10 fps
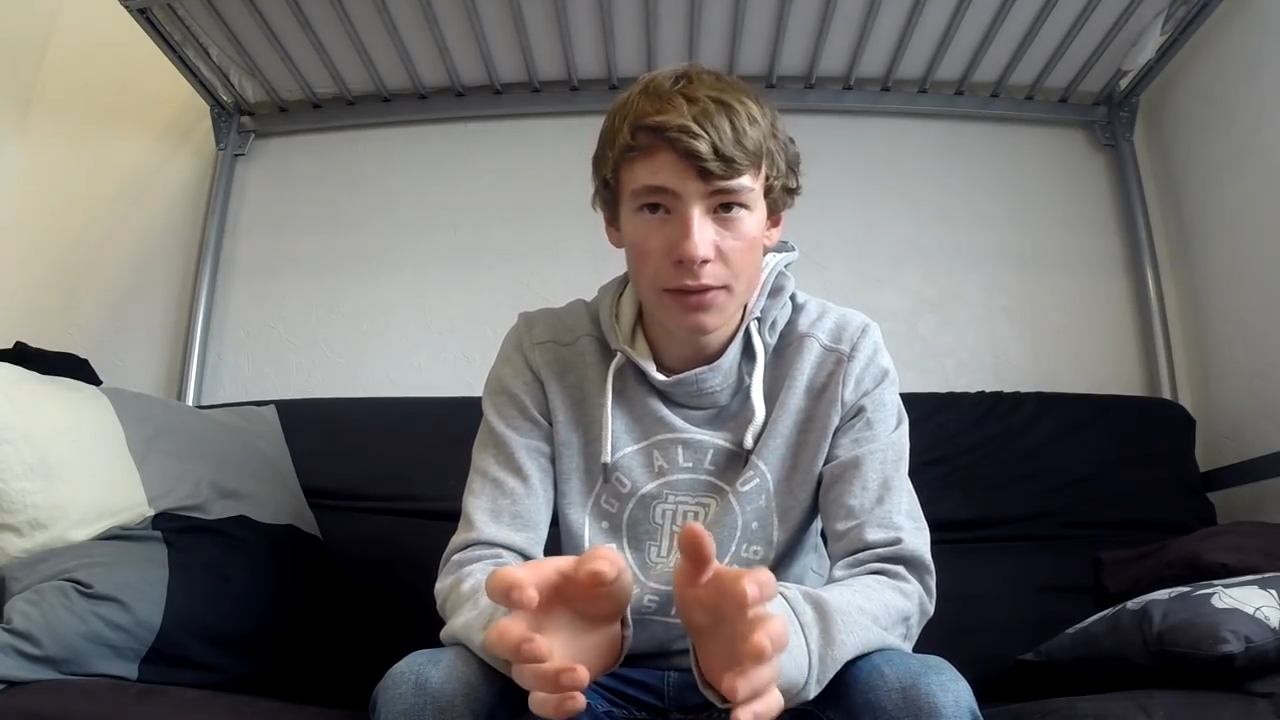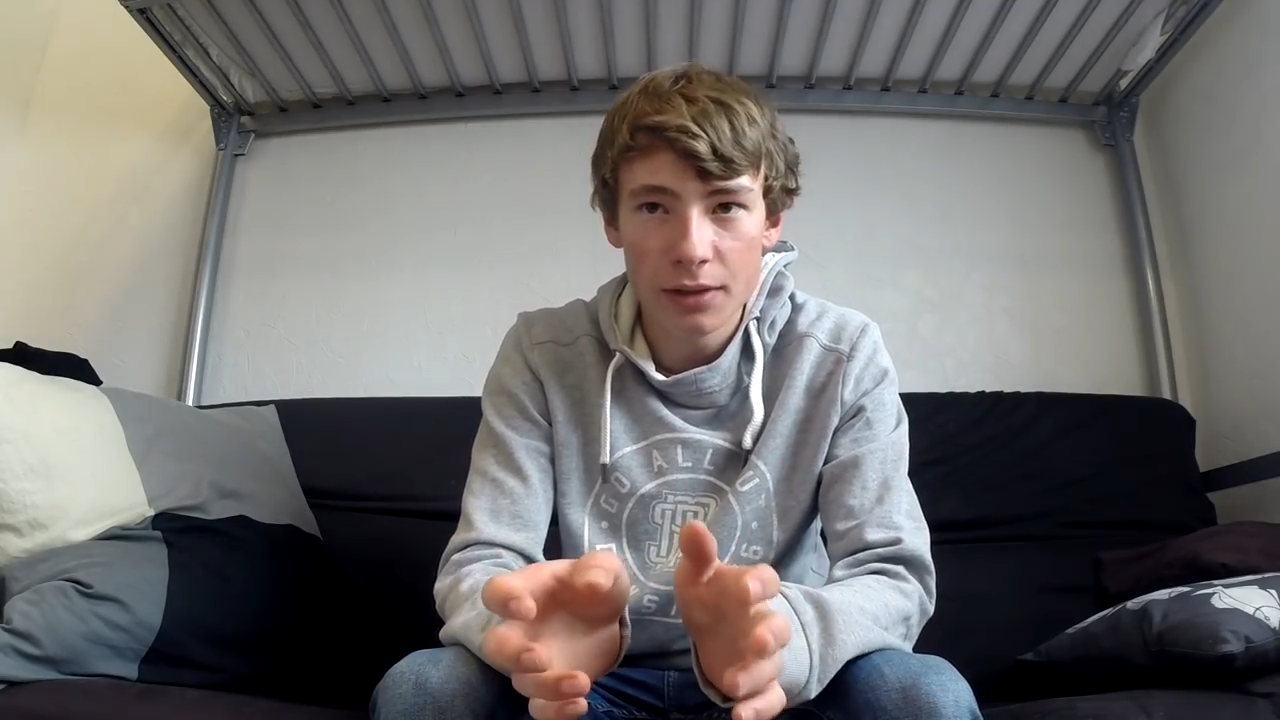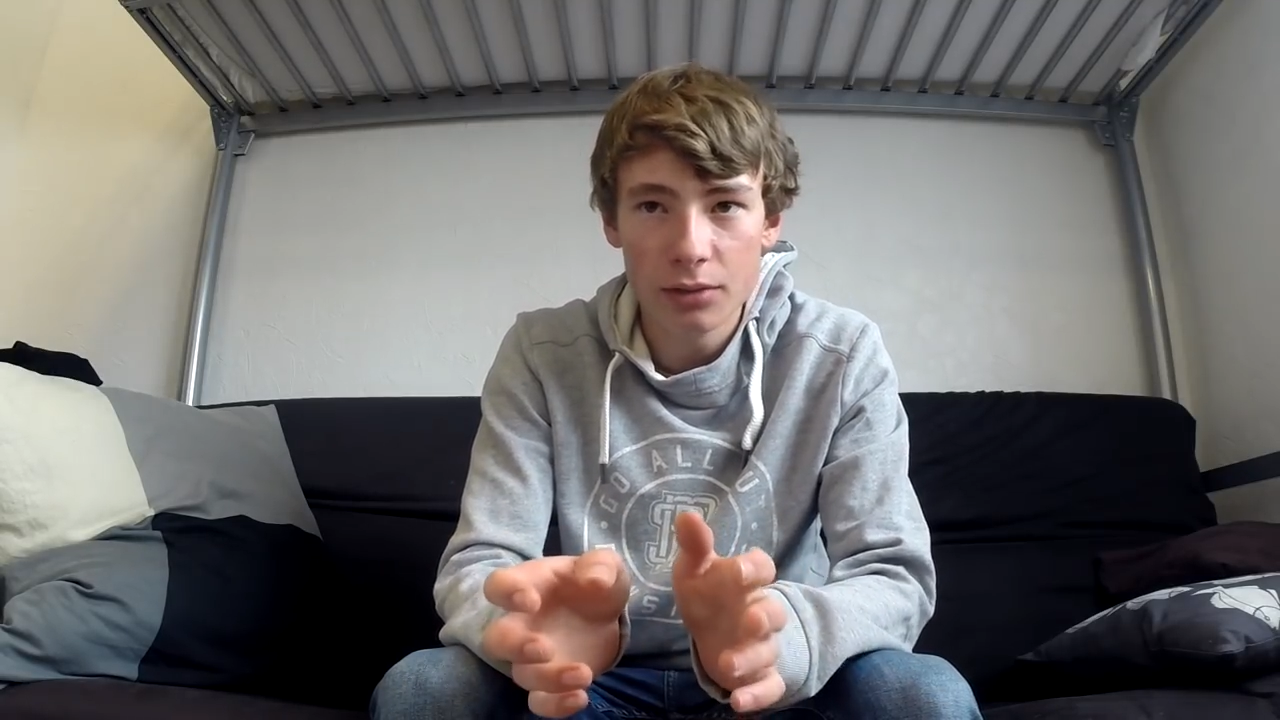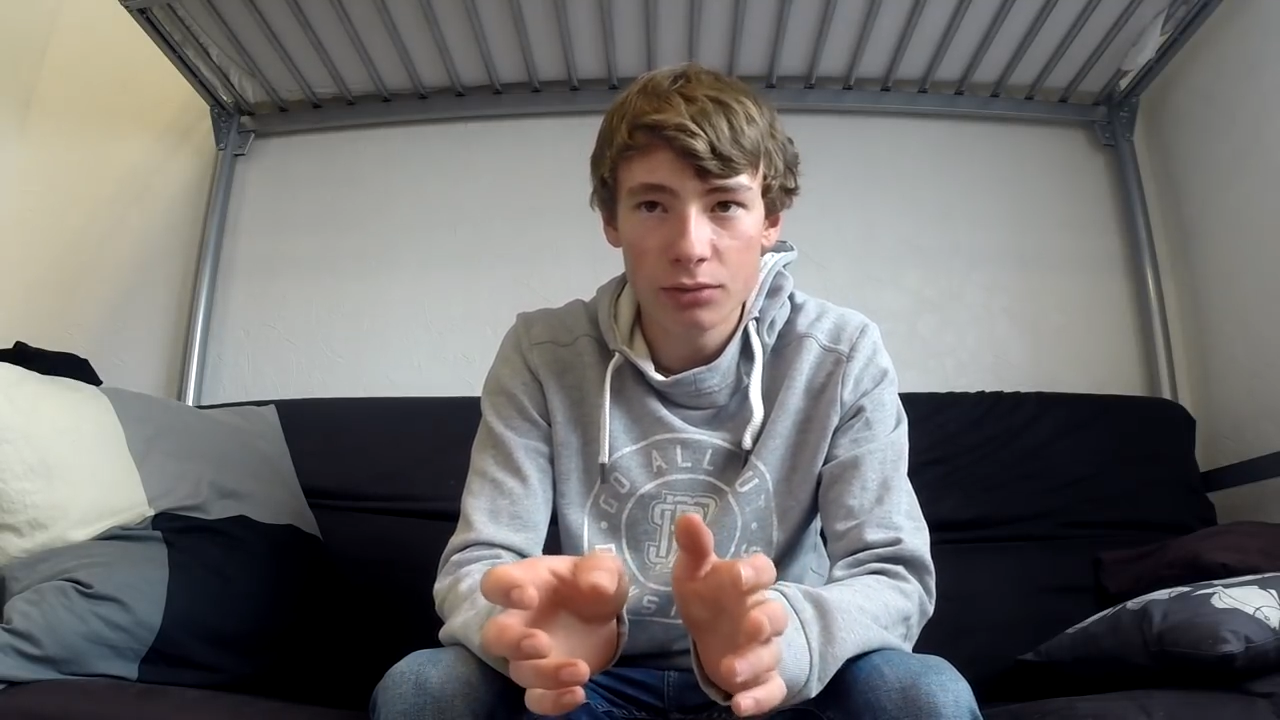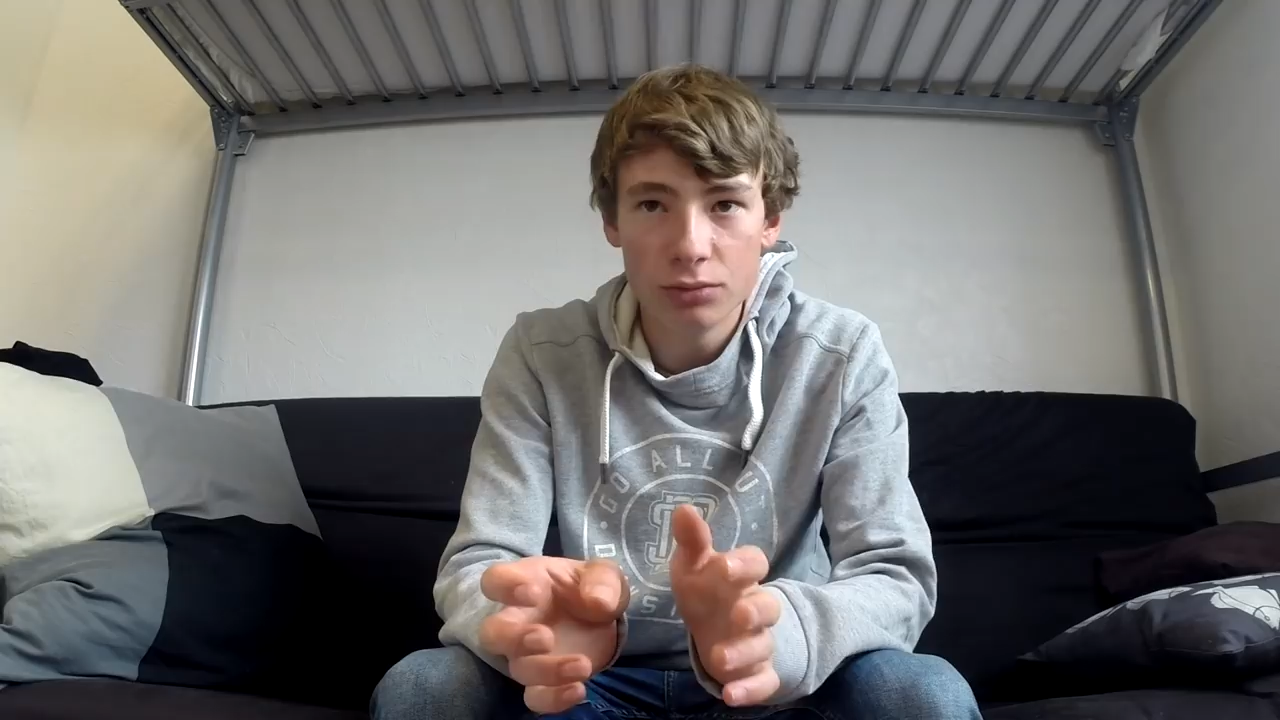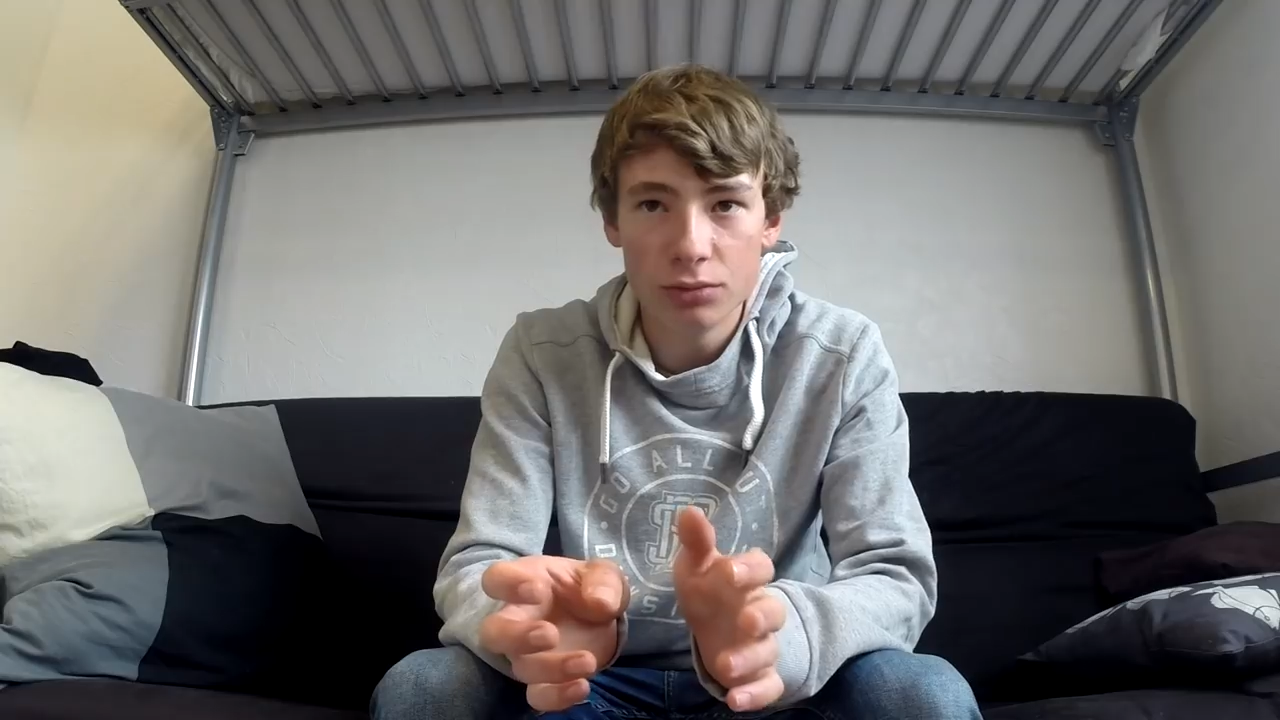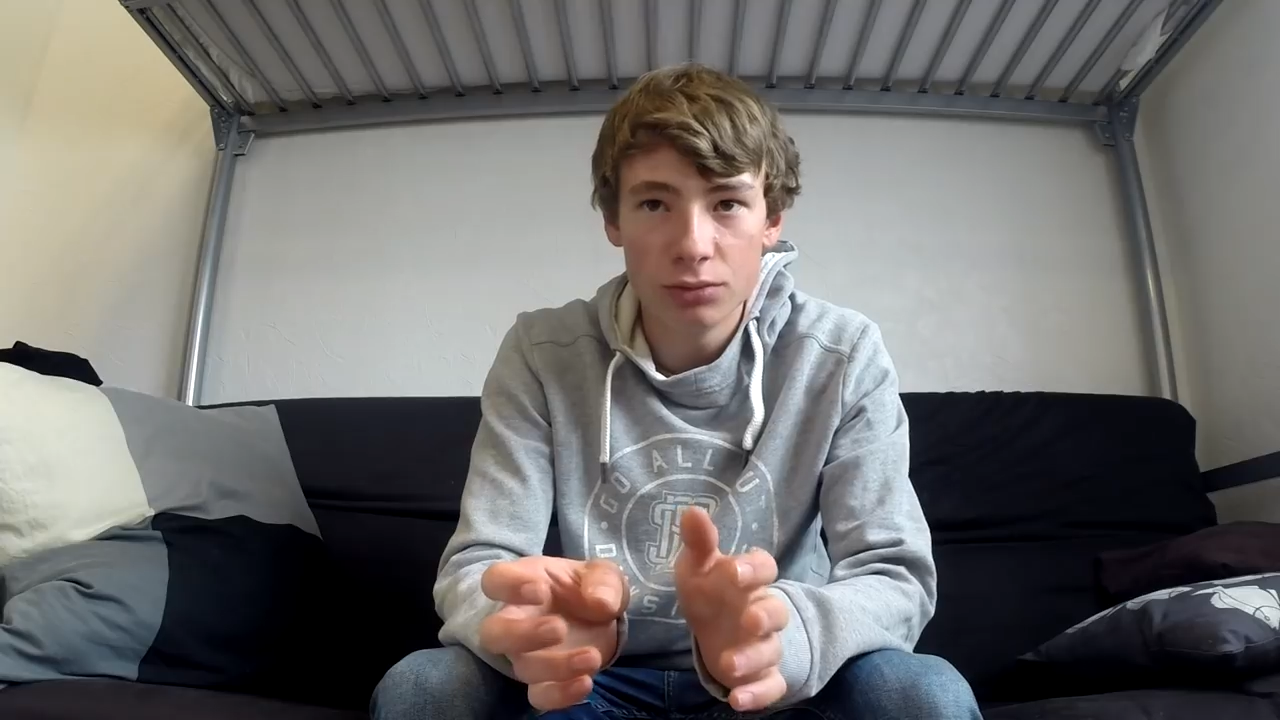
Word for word: vidéo où